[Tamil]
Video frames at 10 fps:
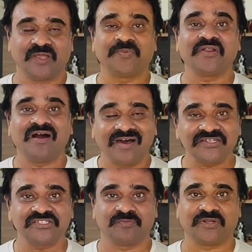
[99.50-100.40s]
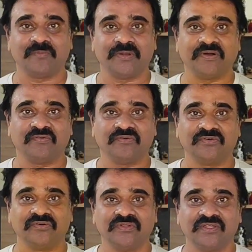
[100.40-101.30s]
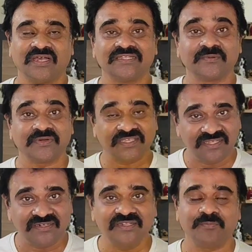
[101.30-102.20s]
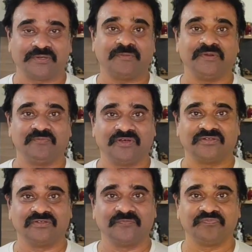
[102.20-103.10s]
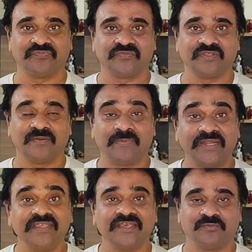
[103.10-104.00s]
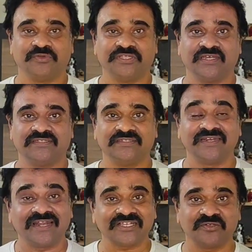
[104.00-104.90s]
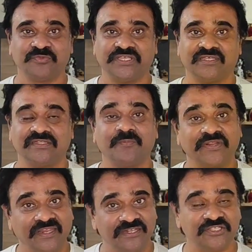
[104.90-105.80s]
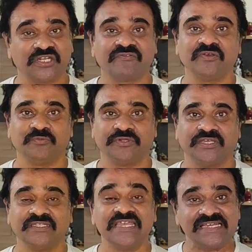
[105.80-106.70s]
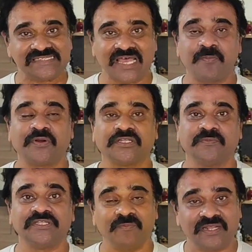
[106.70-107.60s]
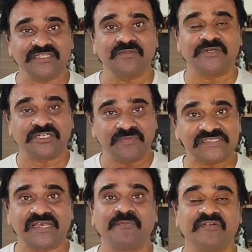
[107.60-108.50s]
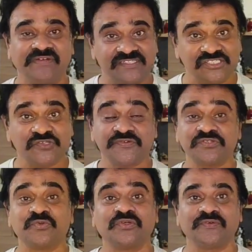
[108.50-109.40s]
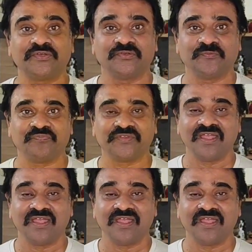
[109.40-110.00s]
அப்புறம் ஹார்ட்டுக்கு ப்ராப்ளம் ஆகும் அதுக்கப்புறம் கிட்னி ப்ராப்ளம் ஆகும் படியேற முடியாது நடக்க முடியாது அப்புறம் எழுந்திருக்கவே முடியாது சாப்பாட்டுக்கு பதில் மருந்து மட்டுமே சாப்பிட வேண்டிய சுச்சுவேஷன் கூட வரும்